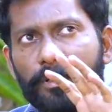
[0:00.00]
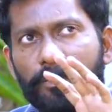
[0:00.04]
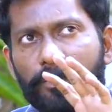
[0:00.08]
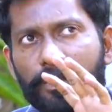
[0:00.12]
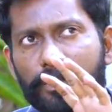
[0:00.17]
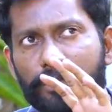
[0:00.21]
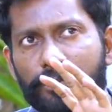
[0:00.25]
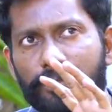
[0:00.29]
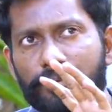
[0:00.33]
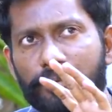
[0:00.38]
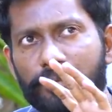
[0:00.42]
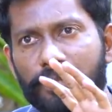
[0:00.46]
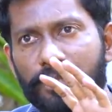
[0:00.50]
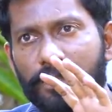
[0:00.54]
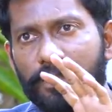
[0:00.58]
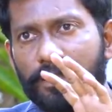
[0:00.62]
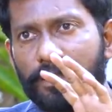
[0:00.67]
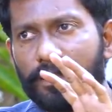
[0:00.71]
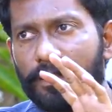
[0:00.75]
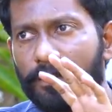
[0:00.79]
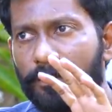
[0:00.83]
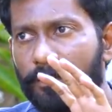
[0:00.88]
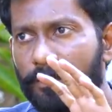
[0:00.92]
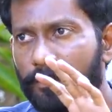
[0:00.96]
వైష్ణవ్
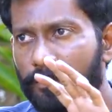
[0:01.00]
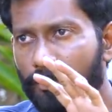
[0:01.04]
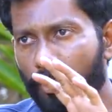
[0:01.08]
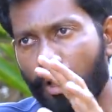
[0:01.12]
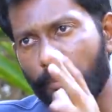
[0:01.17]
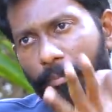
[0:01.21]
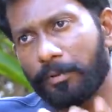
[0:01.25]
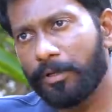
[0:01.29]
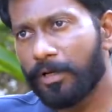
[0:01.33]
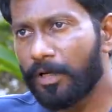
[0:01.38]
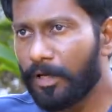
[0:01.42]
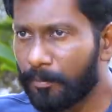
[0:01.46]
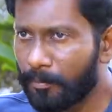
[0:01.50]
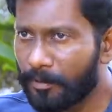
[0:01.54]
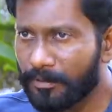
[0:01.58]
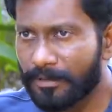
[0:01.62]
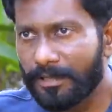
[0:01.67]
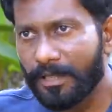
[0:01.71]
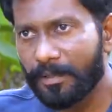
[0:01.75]
చూసిన టాప్ హీరో అయిపోతాడు